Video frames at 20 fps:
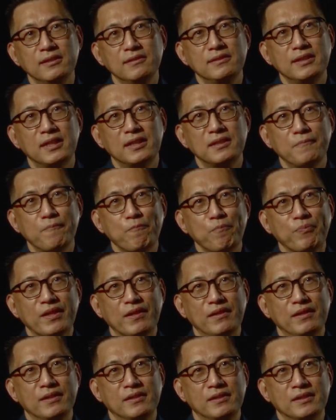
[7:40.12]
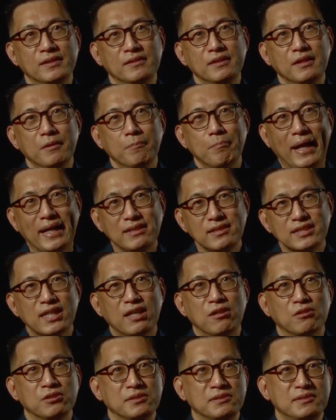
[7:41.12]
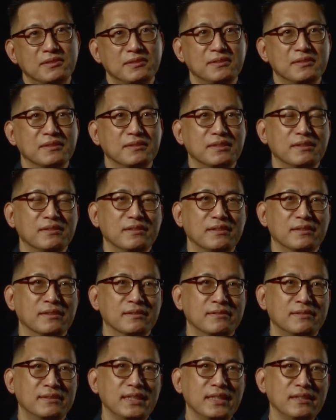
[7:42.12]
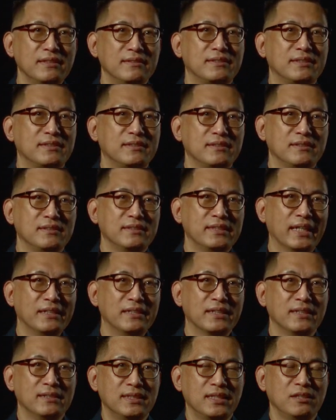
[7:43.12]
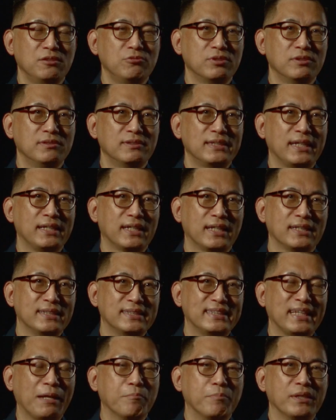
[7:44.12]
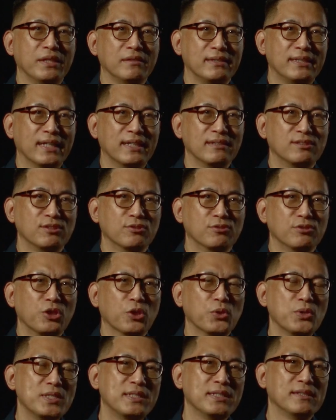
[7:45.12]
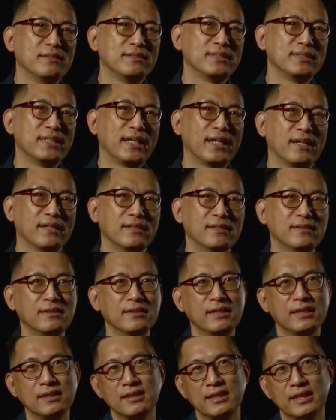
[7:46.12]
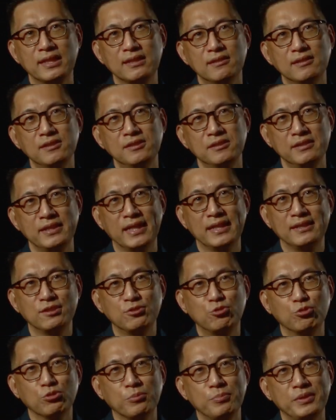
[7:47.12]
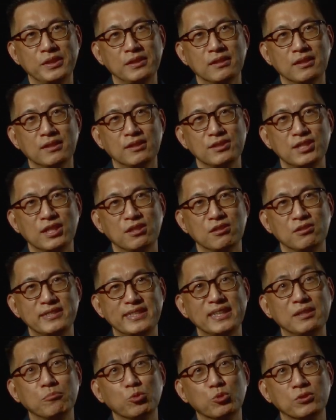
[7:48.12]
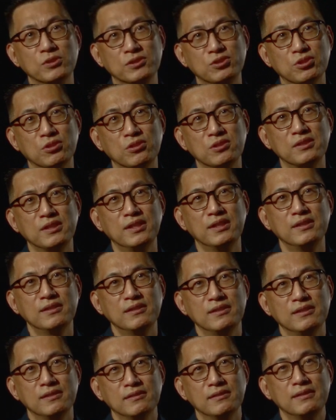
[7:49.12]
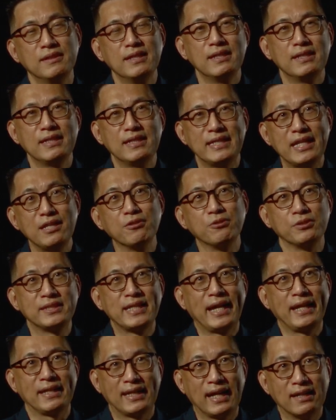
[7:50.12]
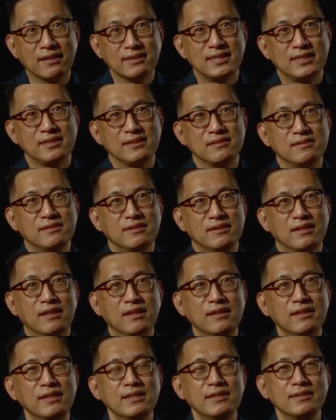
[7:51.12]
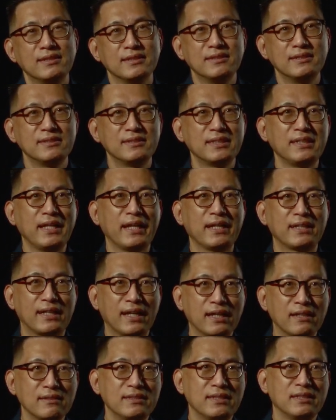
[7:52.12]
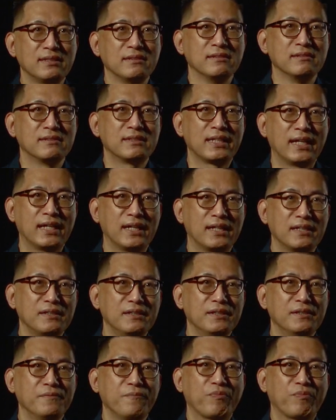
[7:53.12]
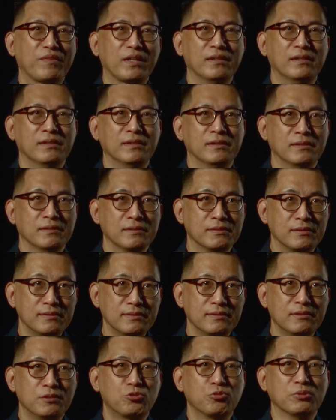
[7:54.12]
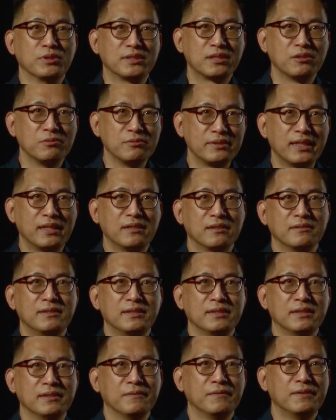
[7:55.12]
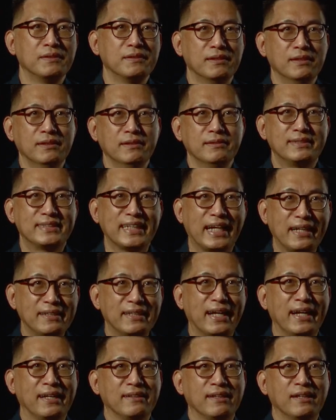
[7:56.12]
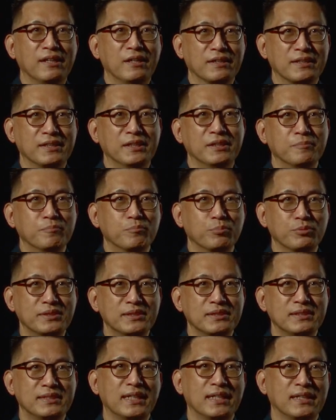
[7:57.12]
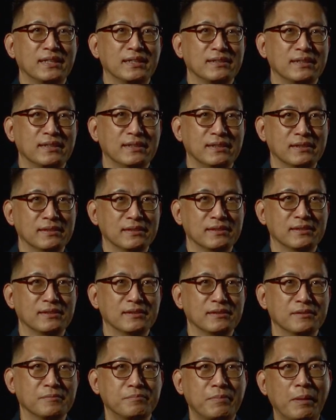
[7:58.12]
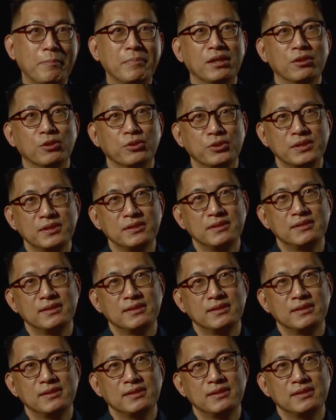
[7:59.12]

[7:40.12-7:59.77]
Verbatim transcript: 那呃，蛮巧的是，呃，这次盐田千春在他的展品当中有一件是他二零零二年的作品啊，叫《静默中》，呃，也有一台钢琴啊，只是这台钢琴它，呃，所受到的呃灾难啊，可能不是像呃坂本龙一